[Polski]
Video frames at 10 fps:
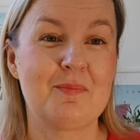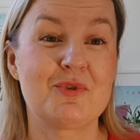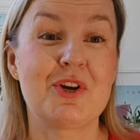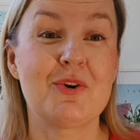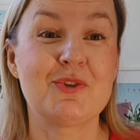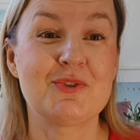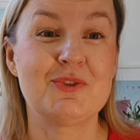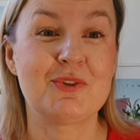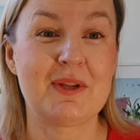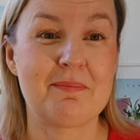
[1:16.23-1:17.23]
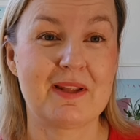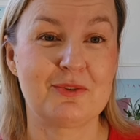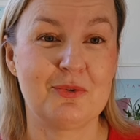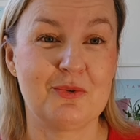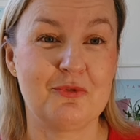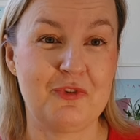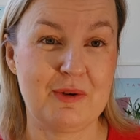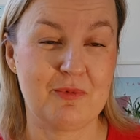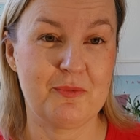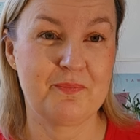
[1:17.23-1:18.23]
Przechodząc do tematu
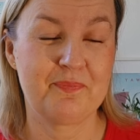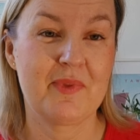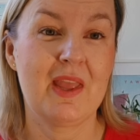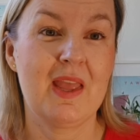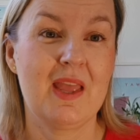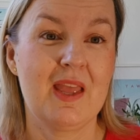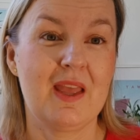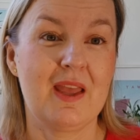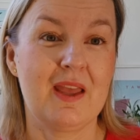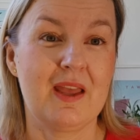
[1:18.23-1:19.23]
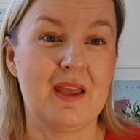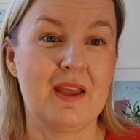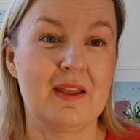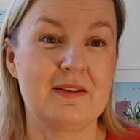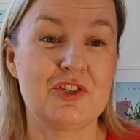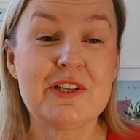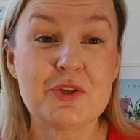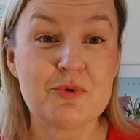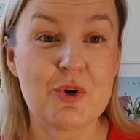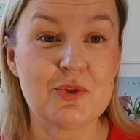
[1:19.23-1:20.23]
filmu. E,
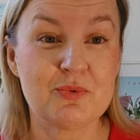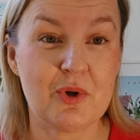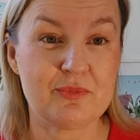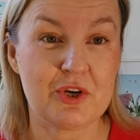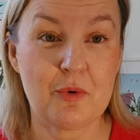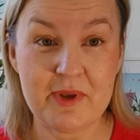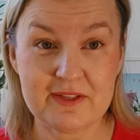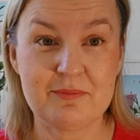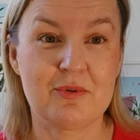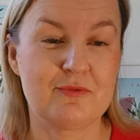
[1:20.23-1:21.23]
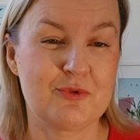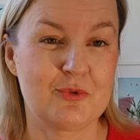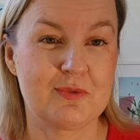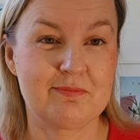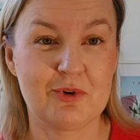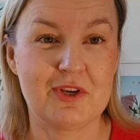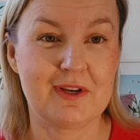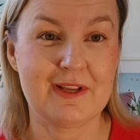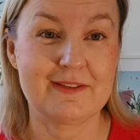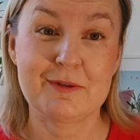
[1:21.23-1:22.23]
często przychodzą do mnie kobiety, bo wśród moich
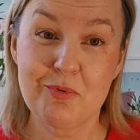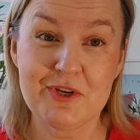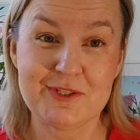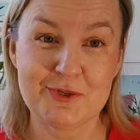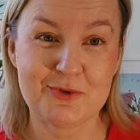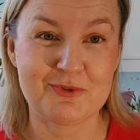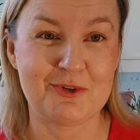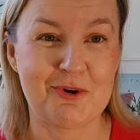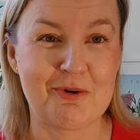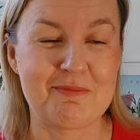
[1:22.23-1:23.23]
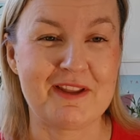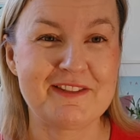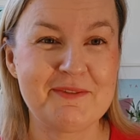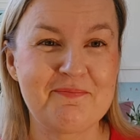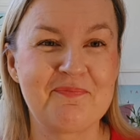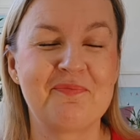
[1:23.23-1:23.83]
klientek póki co są tylko kobiety,